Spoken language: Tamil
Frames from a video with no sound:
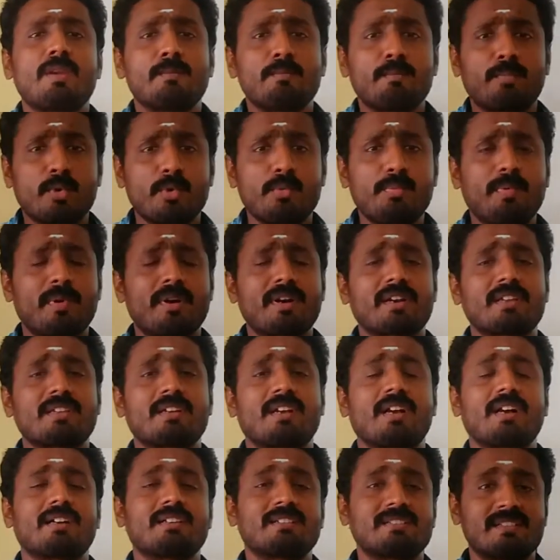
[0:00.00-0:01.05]
ப்ரூவ்
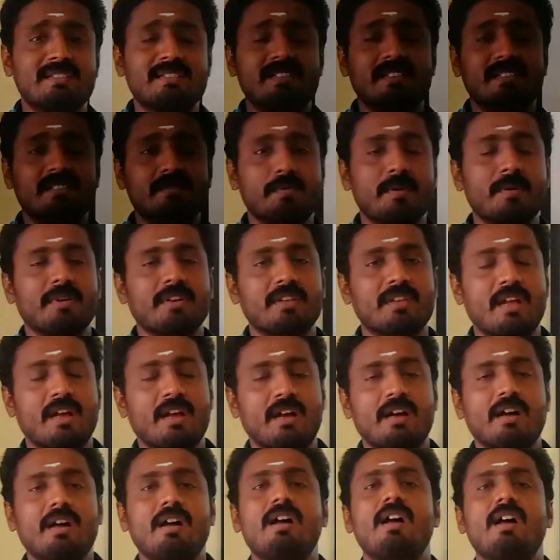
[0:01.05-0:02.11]
பண்ணுறதுக்காக செஞ்ச எக்ஸ்பெரிமெண்ட்டு தான்
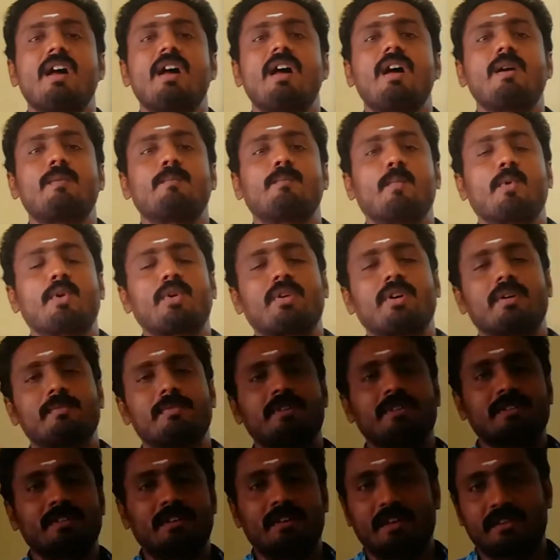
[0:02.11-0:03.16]

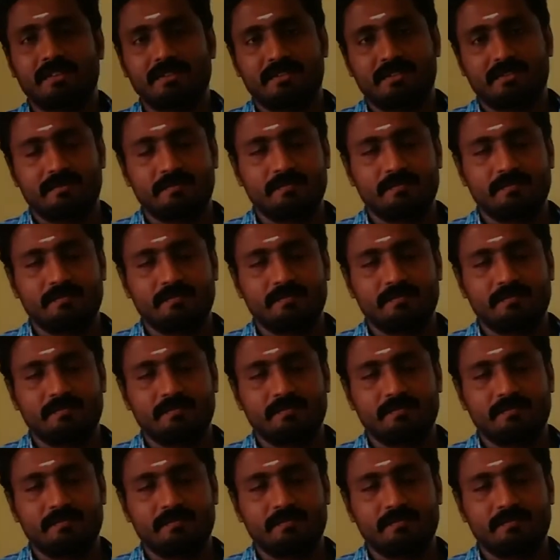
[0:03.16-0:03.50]
மோனோஹைப்ரிட் கிராஸ்